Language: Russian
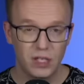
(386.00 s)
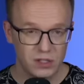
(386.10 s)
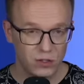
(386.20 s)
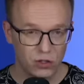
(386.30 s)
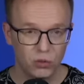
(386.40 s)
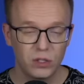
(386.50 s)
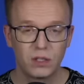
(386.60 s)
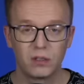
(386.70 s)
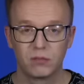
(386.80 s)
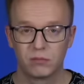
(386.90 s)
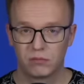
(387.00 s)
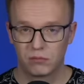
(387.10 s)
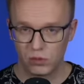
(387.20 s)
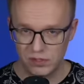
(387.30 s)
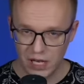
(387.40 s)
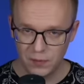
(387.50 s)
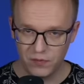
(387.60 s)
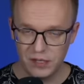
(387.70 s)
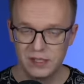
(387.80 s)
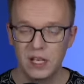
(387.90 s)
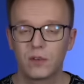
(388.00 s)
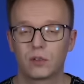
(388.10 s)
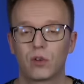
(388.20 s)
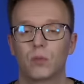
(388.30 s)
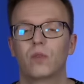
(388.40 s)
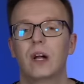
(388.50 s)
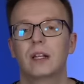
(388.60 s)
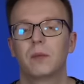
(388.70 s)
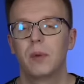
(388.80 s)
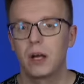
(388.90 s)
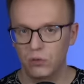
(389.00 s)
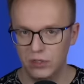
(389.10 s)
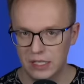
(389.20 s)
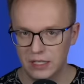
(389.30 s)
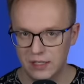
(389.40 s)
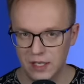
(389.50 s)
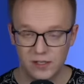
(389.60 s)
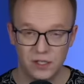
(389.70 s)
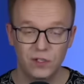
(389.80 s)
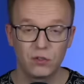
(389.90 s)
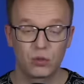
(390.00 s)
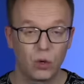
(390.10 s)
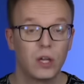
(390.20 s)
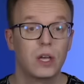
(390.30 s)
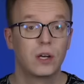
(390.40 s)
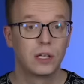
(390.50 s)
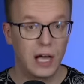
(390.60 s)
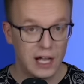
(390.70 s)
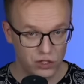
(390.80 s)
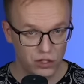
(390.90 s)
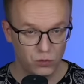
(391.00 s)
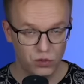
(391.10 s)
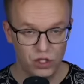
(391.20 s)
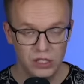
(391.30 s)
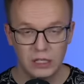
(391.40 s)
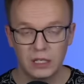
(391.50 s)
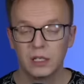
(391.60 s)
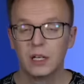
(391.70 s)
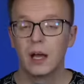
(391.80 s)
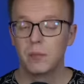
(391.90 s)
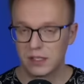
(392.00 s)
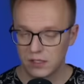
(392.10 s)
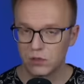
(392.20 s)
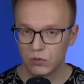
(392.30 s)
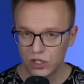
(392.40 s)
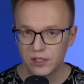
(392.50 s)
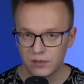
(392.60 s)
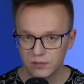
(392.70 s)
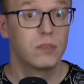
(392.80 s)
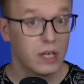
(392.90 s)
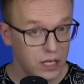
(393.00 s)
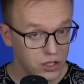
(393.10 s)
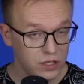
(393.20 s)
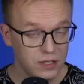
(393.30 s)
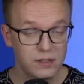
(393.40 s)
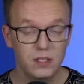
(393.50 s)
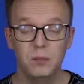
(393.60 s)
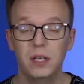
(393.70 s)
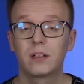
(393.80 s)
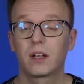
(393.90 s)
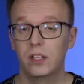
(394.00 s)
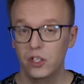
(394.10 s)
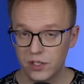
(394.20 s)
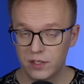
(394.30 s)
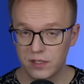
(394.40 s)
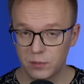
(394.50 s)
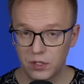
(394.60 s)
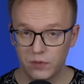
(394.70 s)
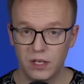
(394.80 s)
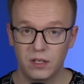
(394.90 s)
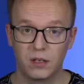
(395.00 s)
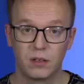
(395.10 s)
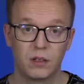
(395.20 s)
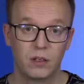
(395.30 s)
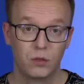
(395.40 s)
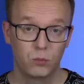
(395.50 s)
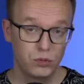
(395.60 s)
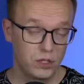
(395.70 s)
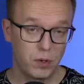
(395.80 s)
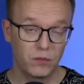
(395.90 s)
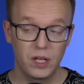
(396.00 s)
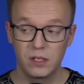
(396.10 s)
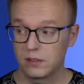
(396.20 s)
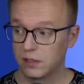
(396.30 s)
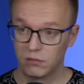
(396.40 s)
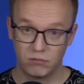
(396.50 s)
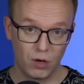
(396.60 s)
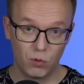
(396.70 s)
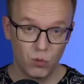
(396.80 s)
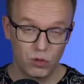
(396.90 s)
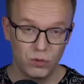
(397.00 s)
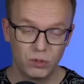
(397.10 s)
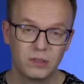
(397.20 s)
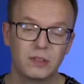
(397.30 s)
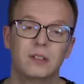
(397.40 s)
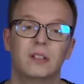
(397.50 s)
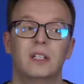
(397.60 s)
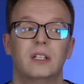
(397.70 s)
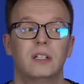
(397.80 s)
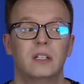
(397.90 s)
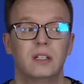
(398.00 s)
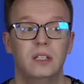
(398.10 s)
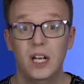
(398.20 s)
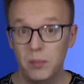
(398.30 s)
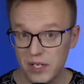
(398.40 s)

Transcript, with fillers: Если что, это тот самый Фадеев, который буквально пару недель назад заявил, что каждый мужчина обязан служить, даже если имеет хронические заболевания. Пусть отправляется на кухню или